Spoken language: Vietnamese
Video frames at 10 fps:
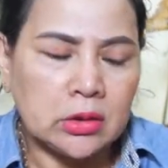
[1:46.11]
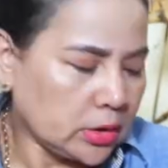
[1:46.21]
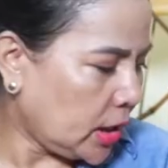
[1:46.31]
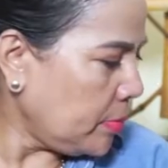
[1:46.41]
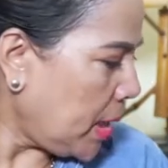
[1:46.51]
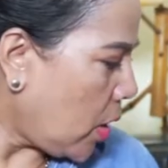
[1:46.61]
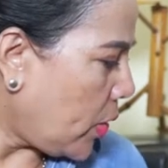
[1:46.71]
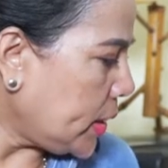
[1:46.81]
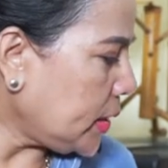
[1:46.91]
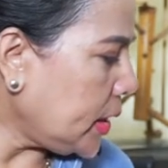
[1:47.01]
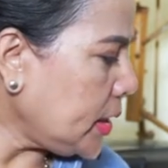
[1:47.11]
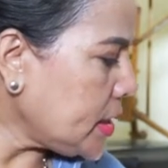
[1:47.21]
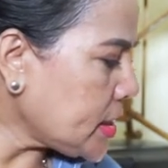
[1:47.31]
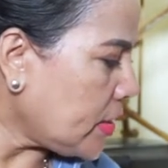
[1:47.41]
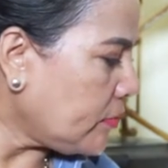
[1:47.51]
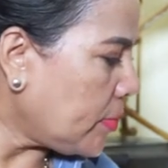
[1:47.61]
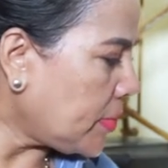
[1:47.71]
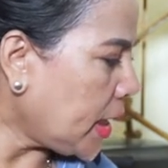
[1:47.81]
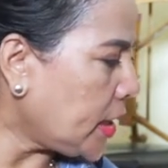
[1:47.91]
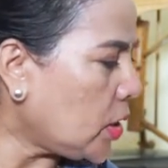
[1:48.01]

thực tế mà nói cái sản phẩm này